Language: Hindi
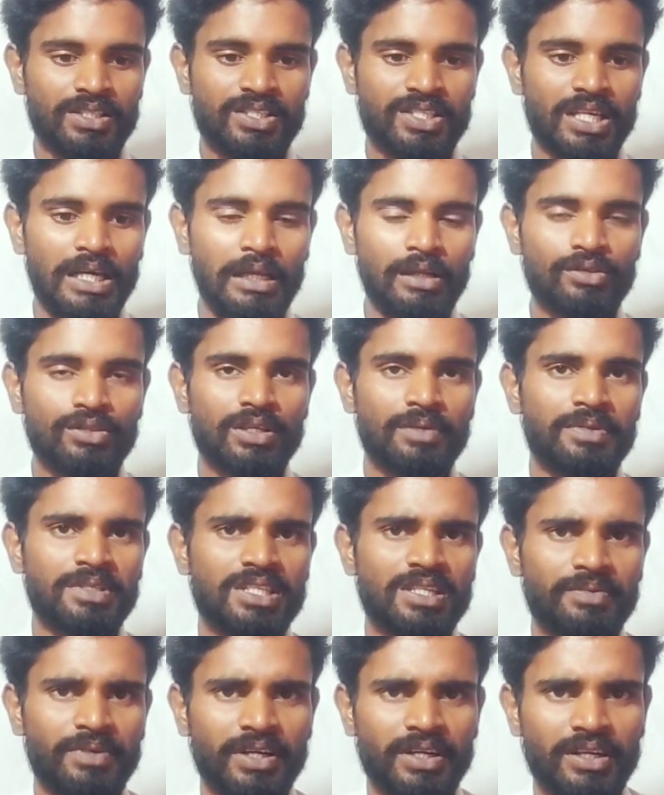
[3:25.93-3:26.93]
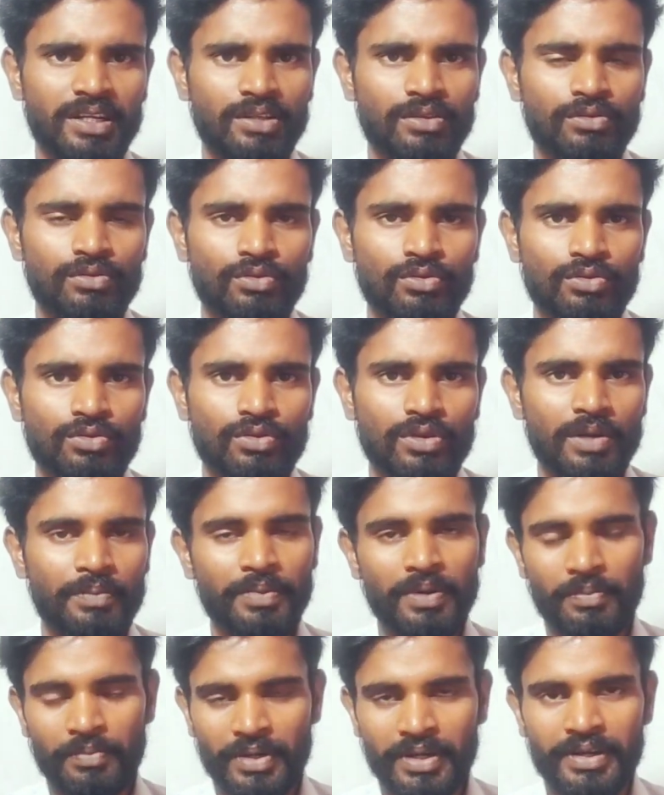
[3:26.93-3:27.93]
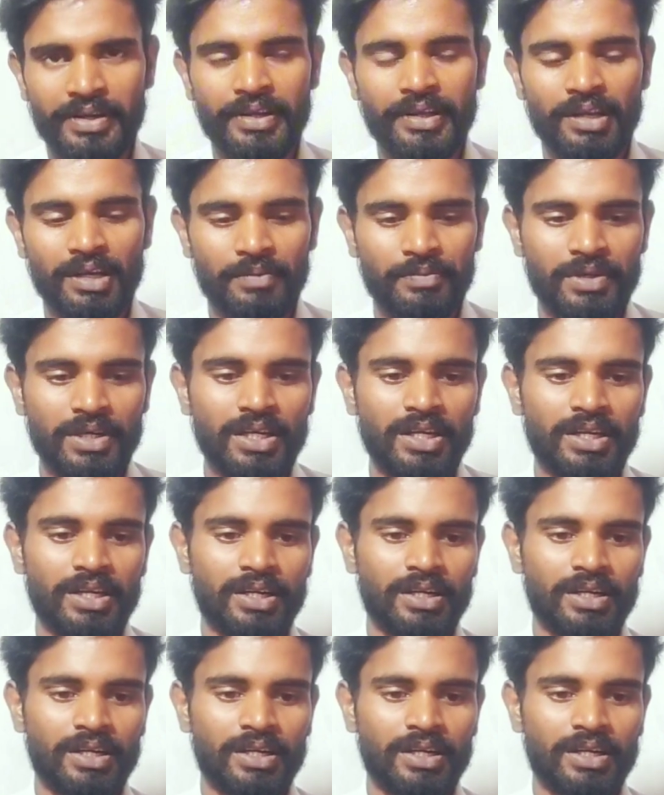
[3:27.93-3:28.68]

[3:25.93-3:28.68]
छियालीस एम की बैटरी है तो दोस्तों यहाँ पर बैटरी कम है